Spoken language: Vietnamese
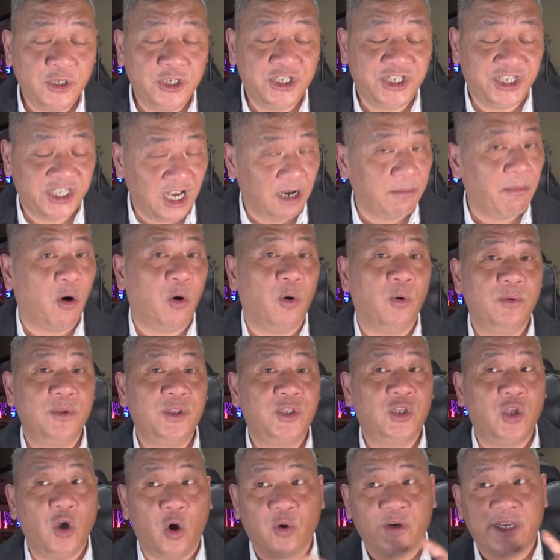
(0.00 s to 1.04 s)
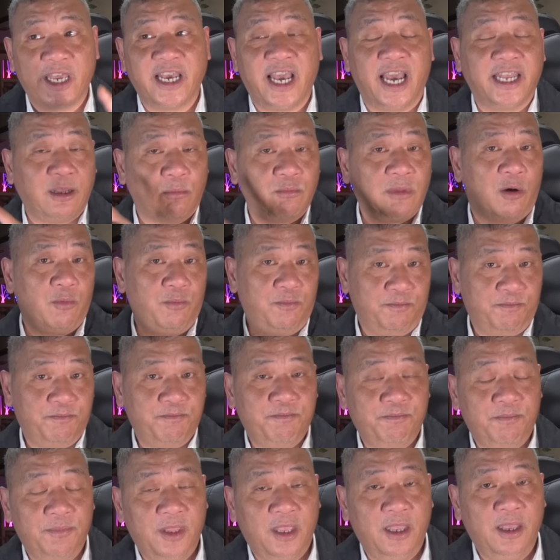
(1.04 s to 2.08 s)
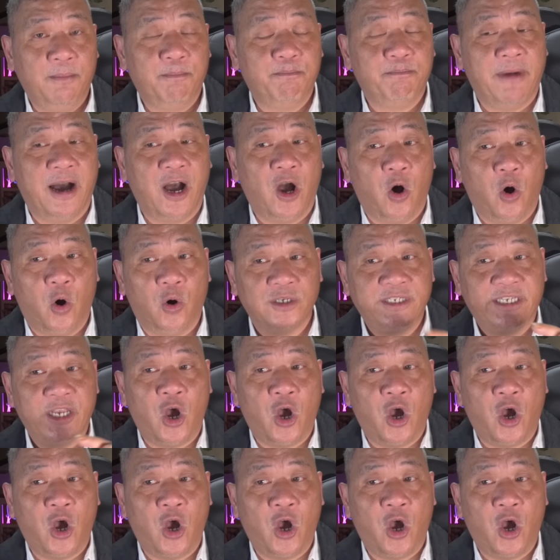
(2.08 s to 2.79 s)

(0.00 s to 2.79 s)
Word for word: sơ bộ cho cái ghế tổng thống mà họ